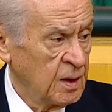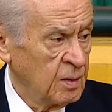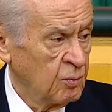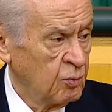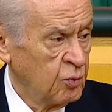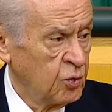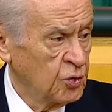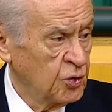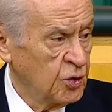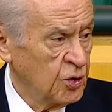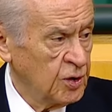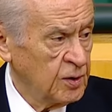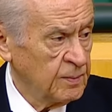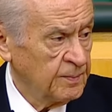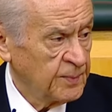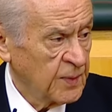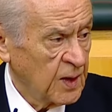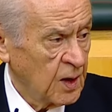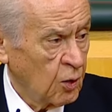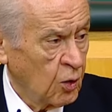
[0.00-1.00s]

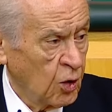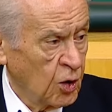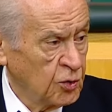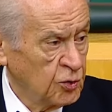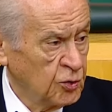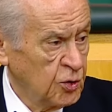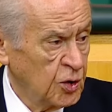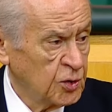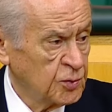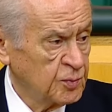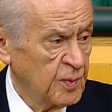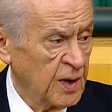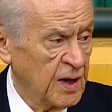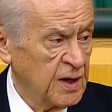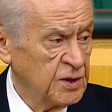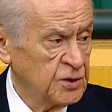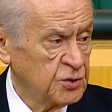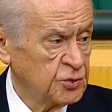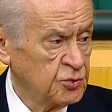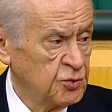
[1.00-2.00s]
Bugün 14
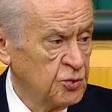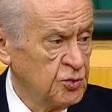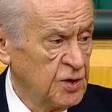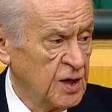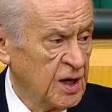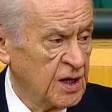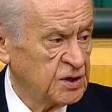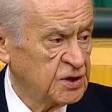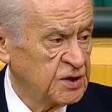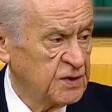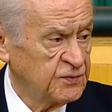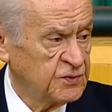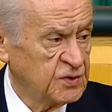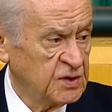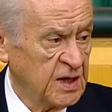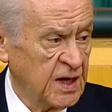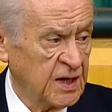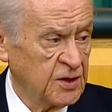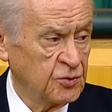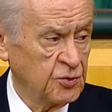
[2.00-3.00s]
Mayıs Dünya
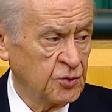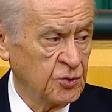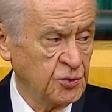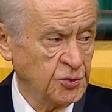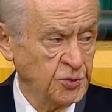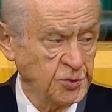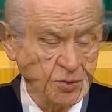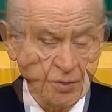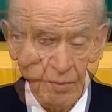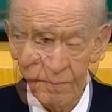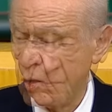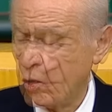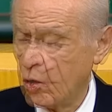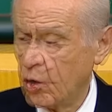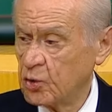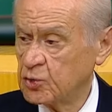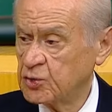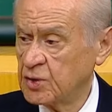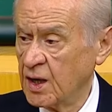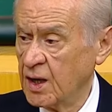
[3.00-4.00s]
Çiftçiler Günü'dür.
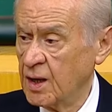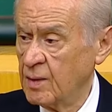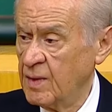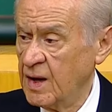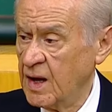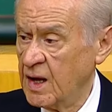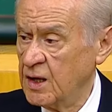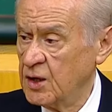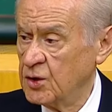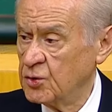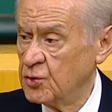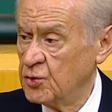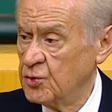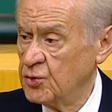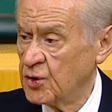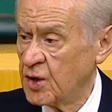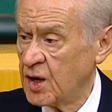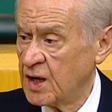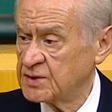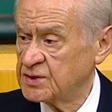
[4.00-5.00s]
Ortalama 50
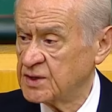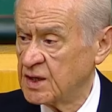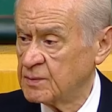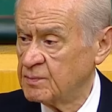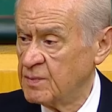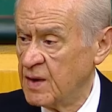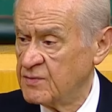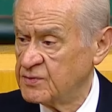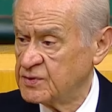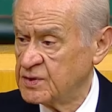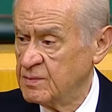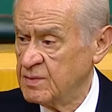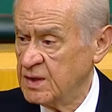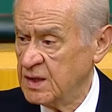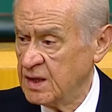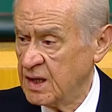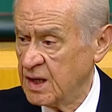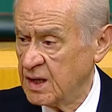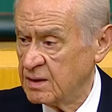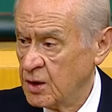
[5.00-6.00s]
günlük hasat
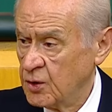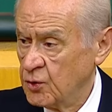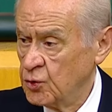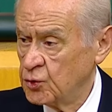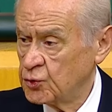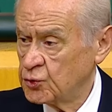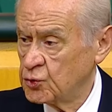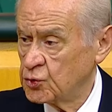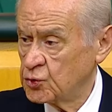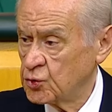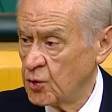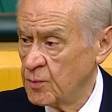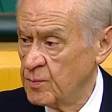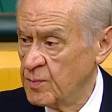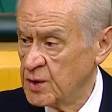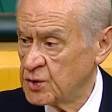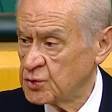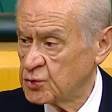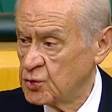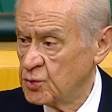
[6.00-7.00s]
mevsimiyle
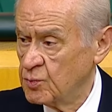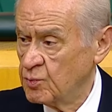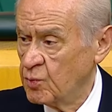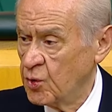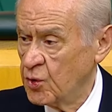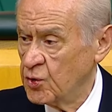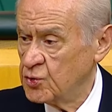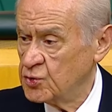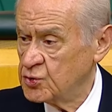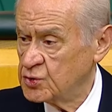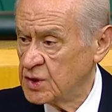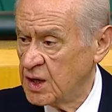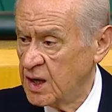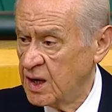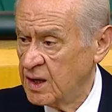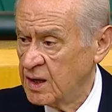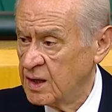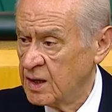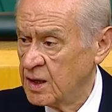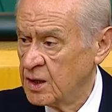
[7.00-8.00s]
315 gün
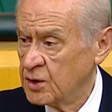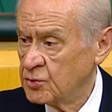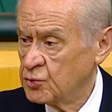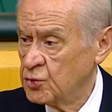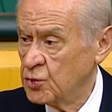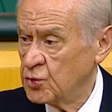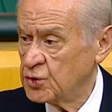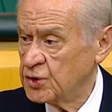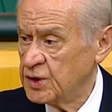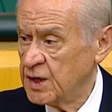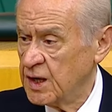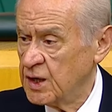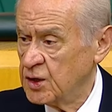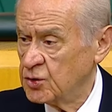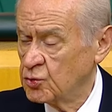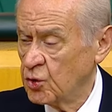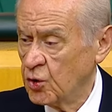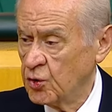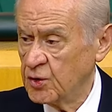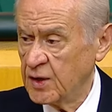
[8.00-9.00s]
boyunca
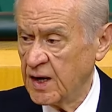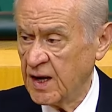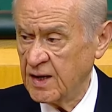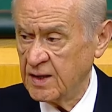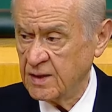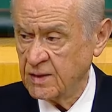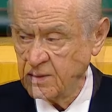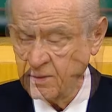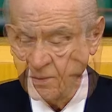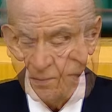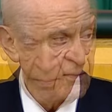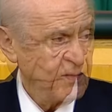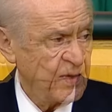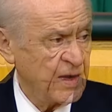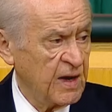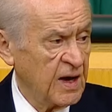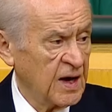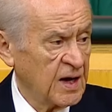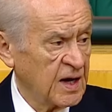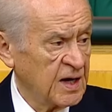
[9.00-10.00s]
Türkiye'yi doyuran,
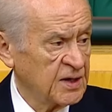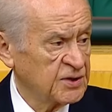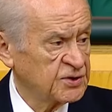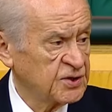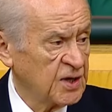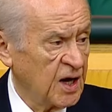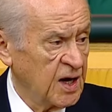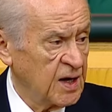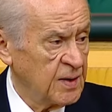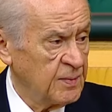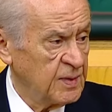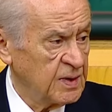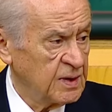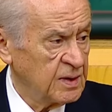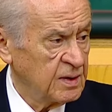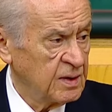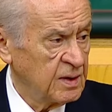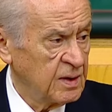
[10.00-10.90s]
feragat sahibi,